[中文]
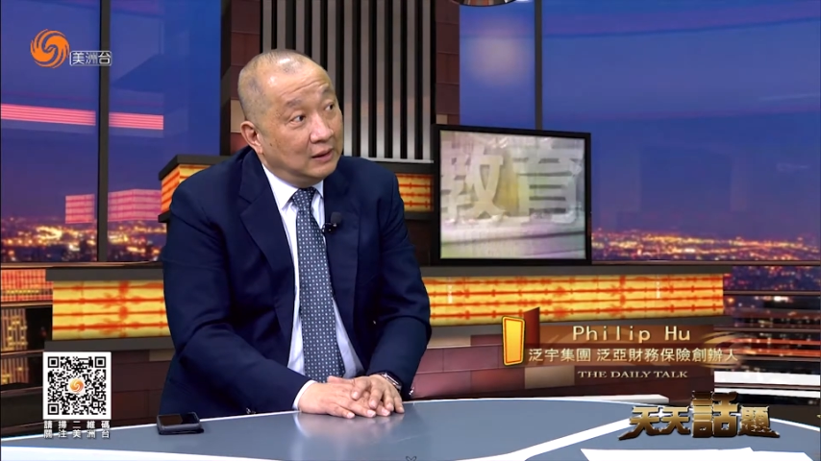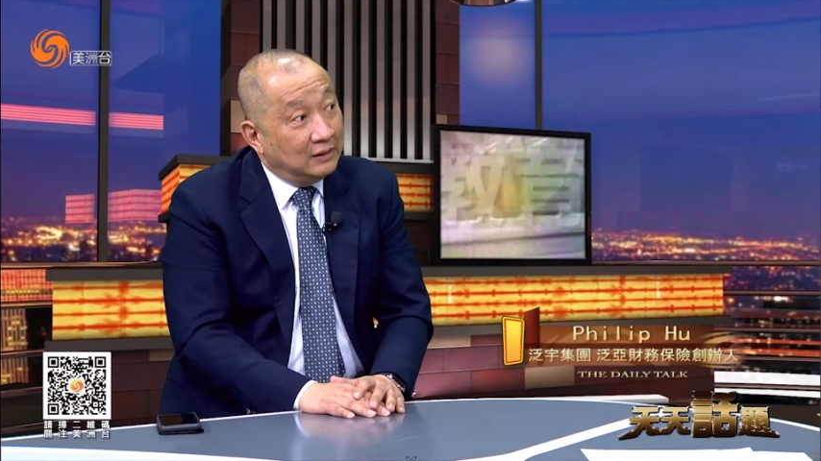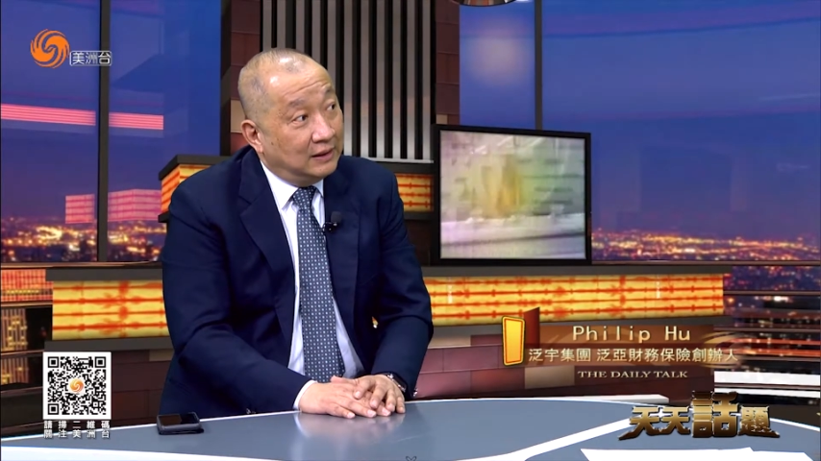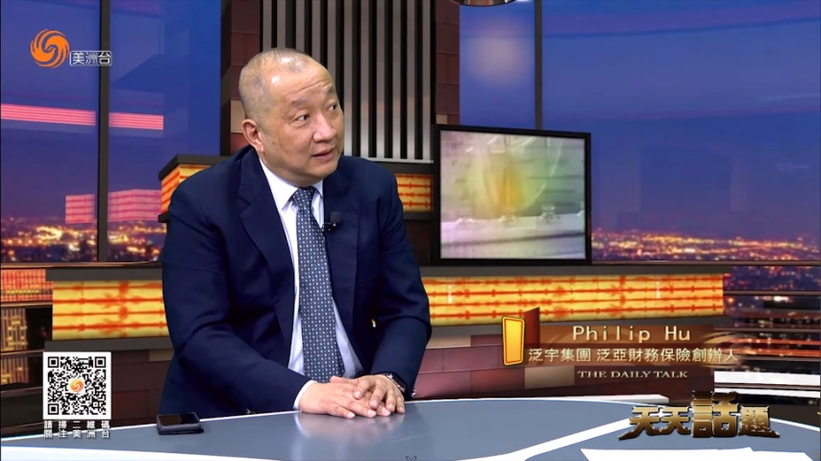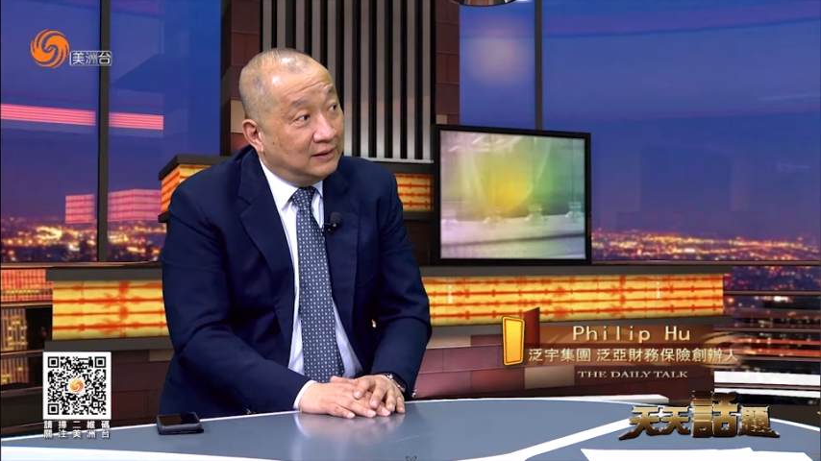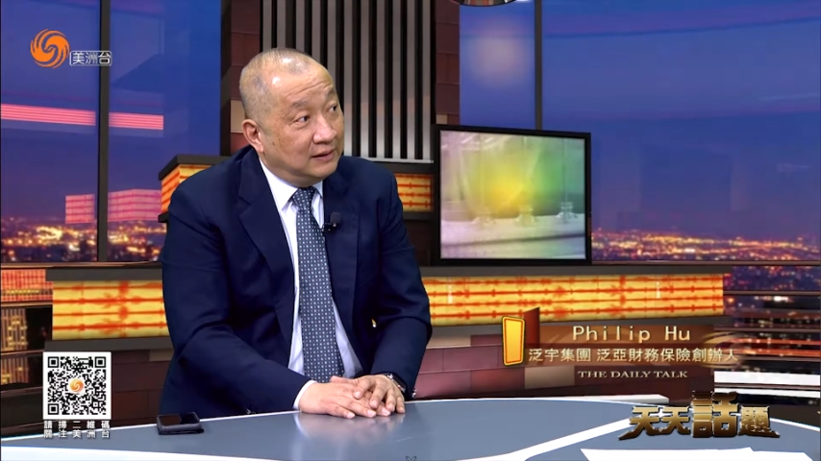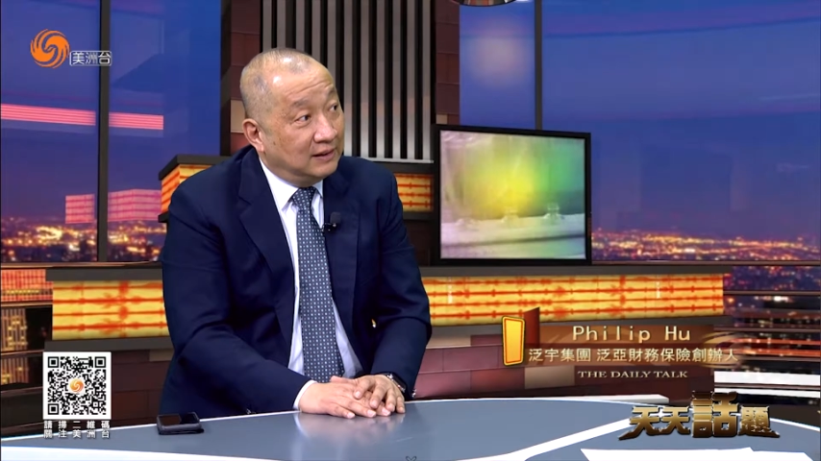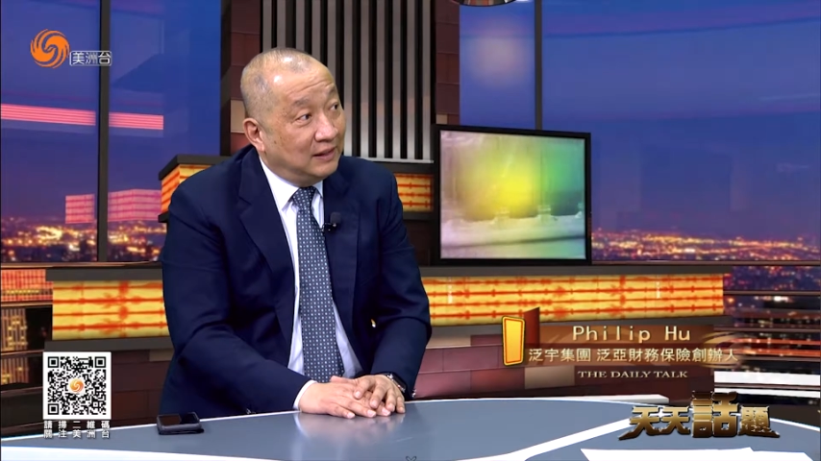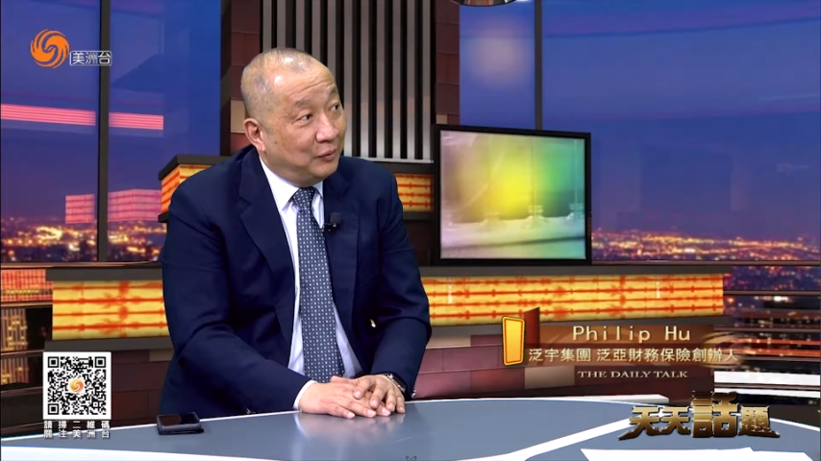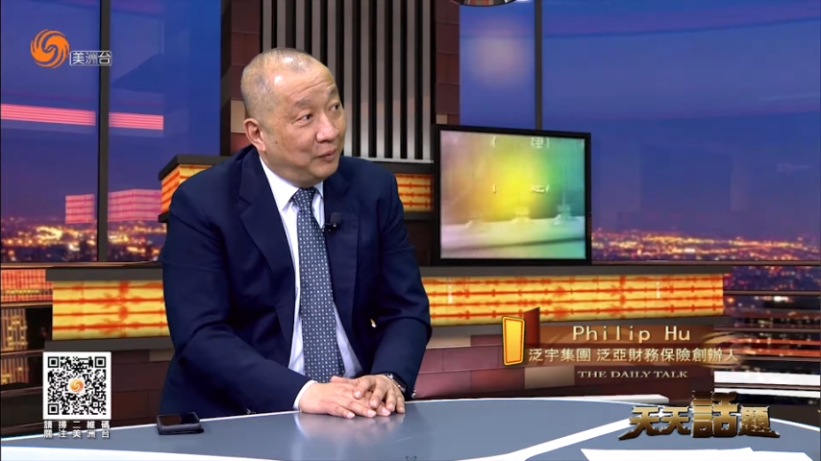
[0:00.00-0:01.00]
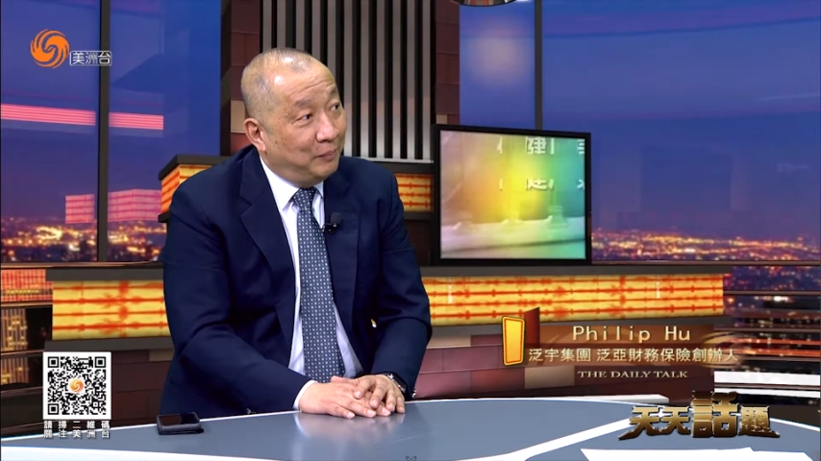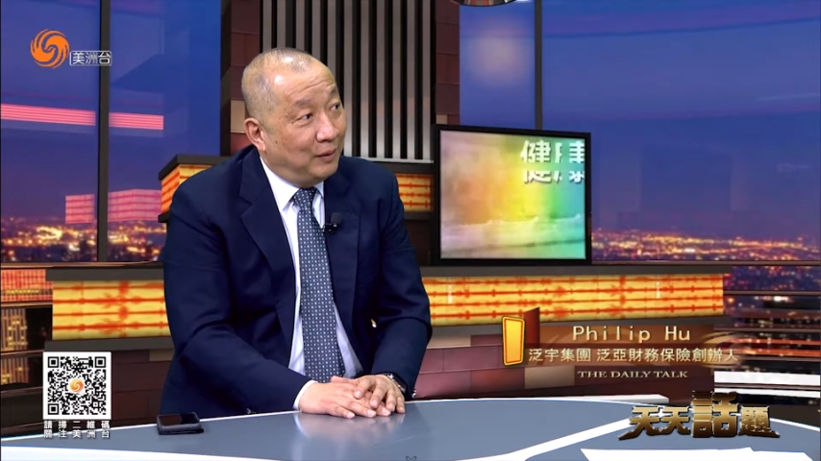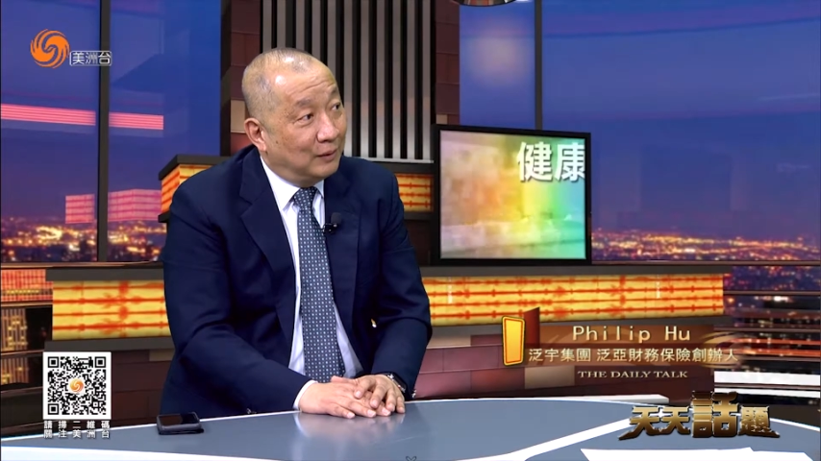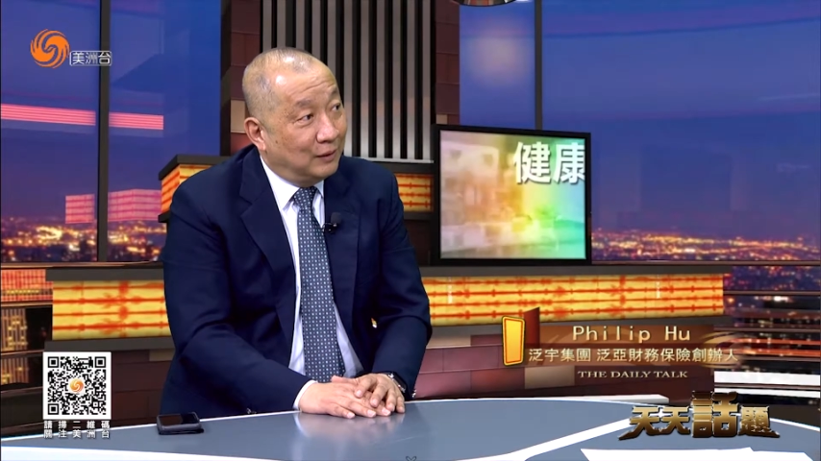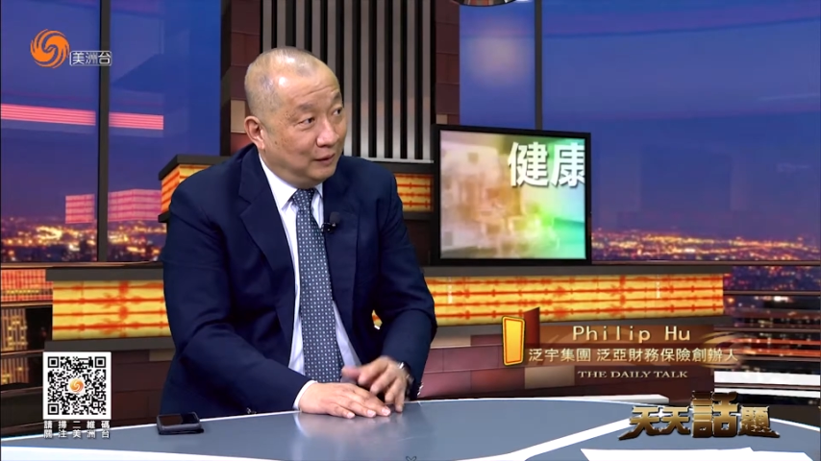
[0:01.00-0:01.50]
潜潜在的回
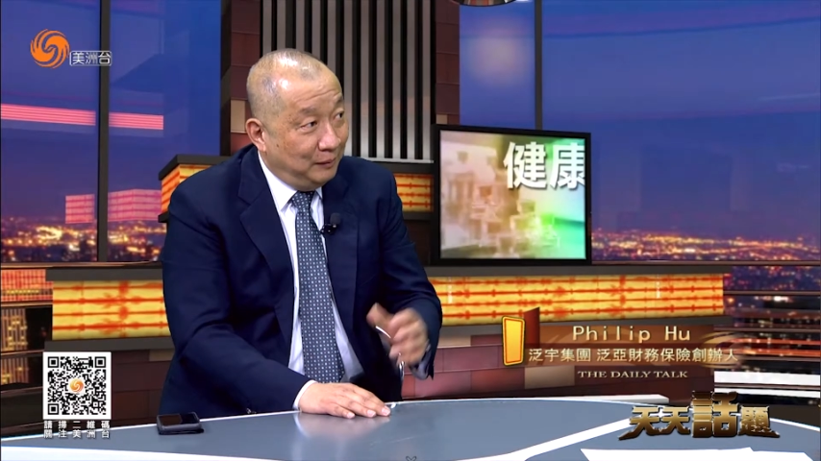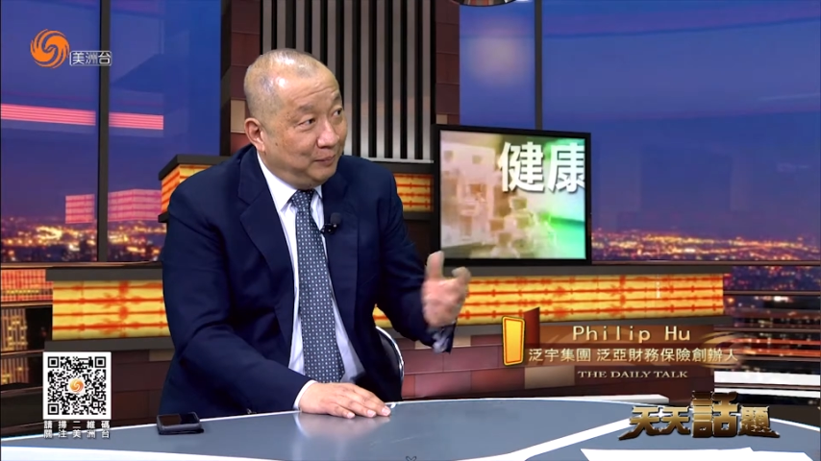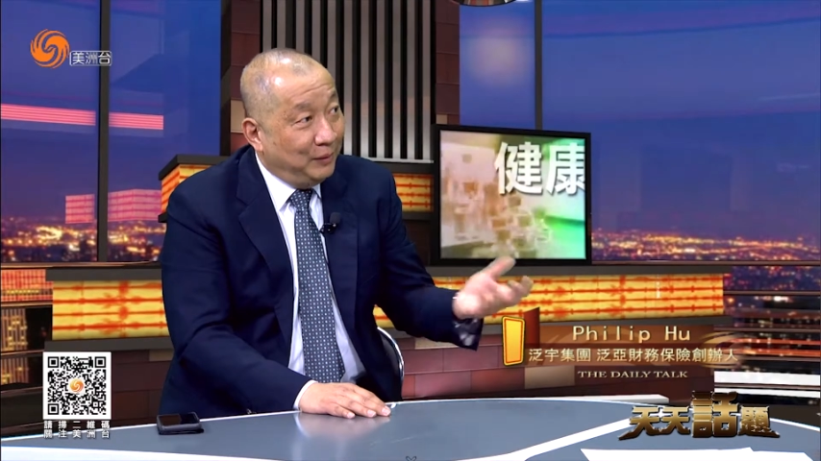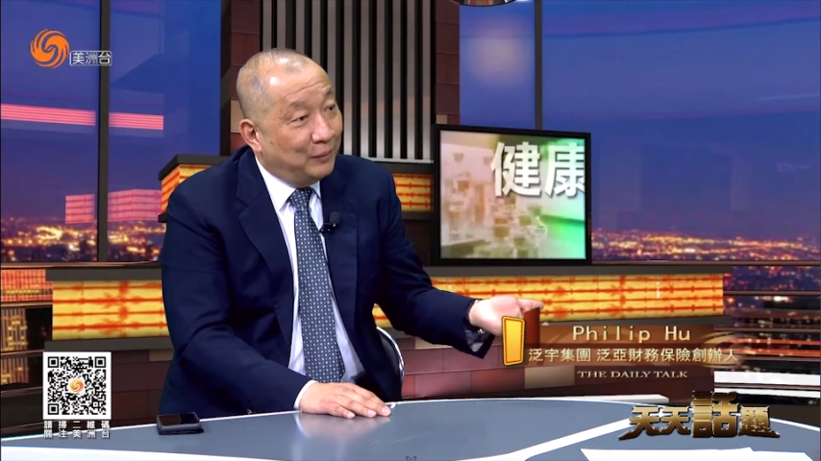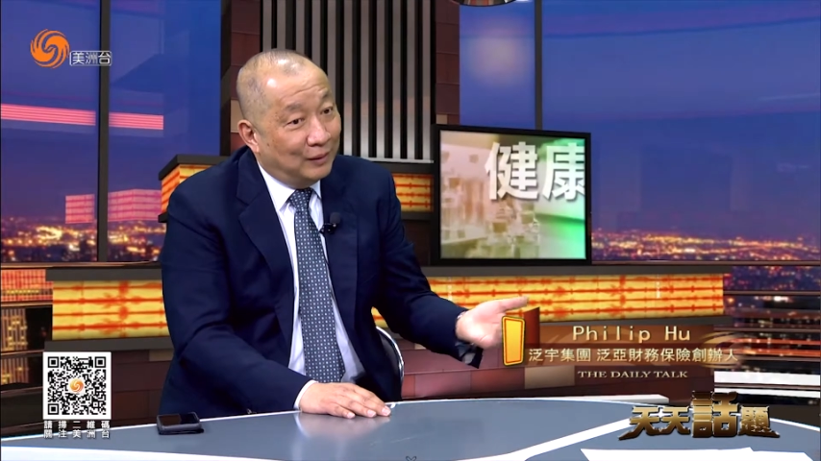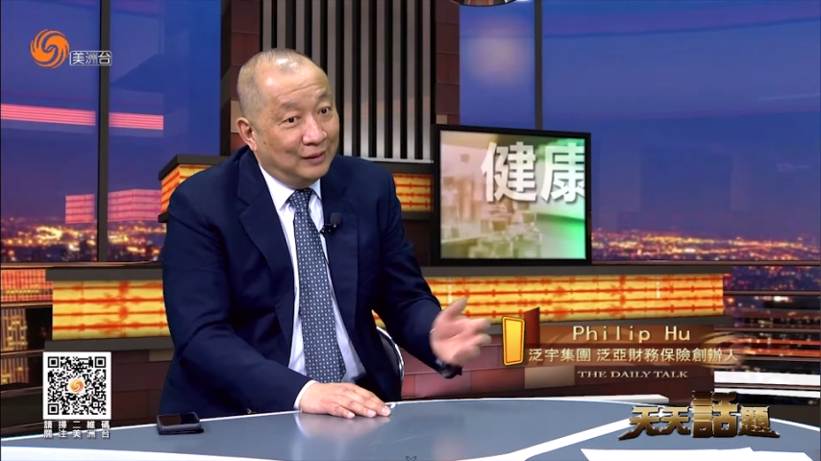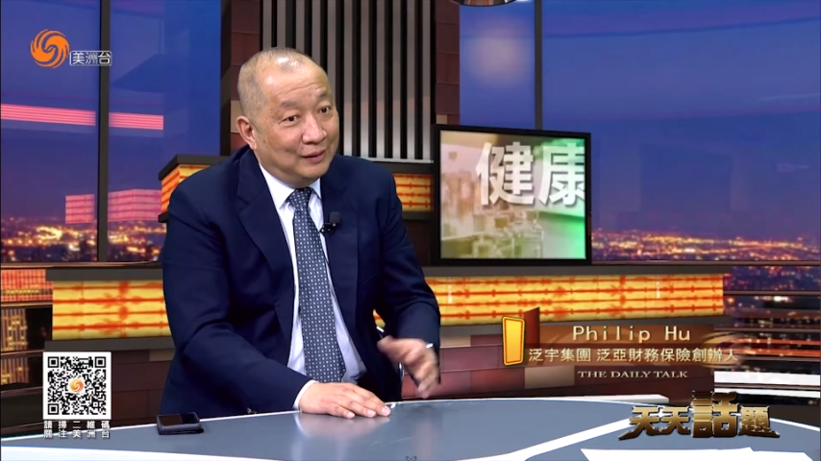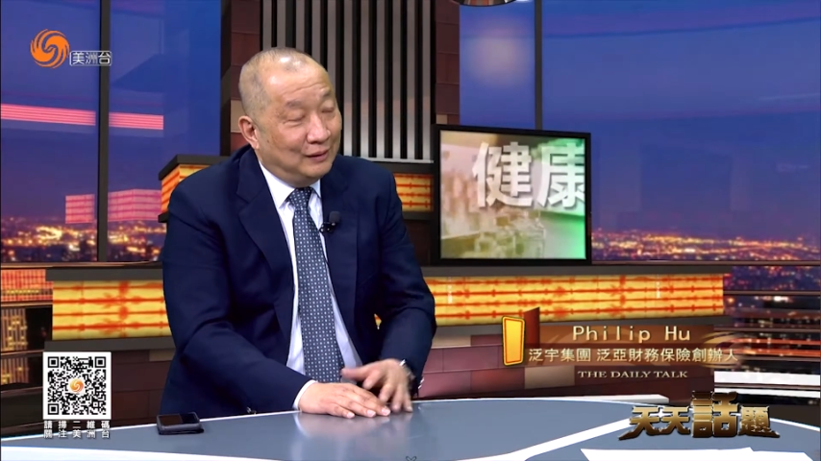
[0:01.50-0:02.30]
报可能比我